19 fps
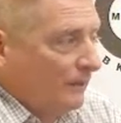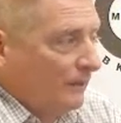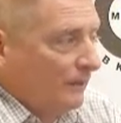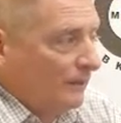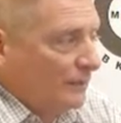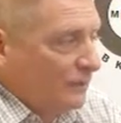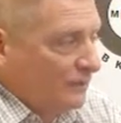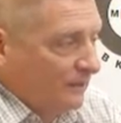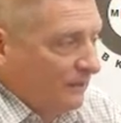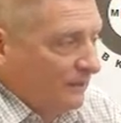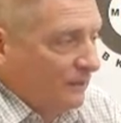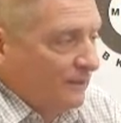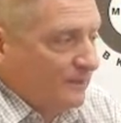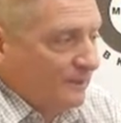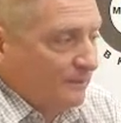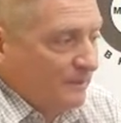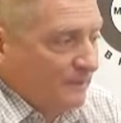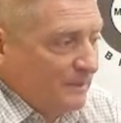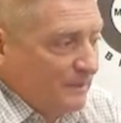Э, человек
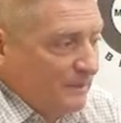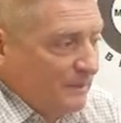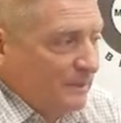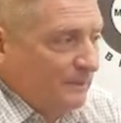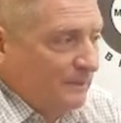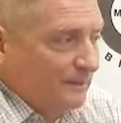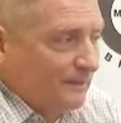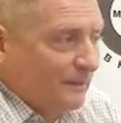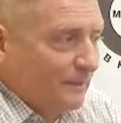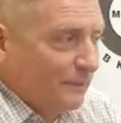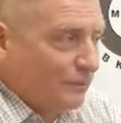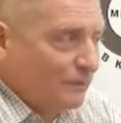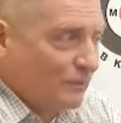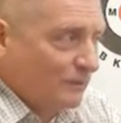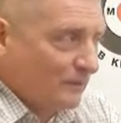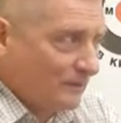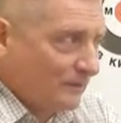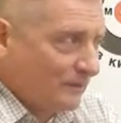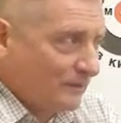из оппозиции, это
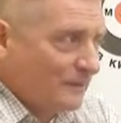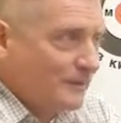уже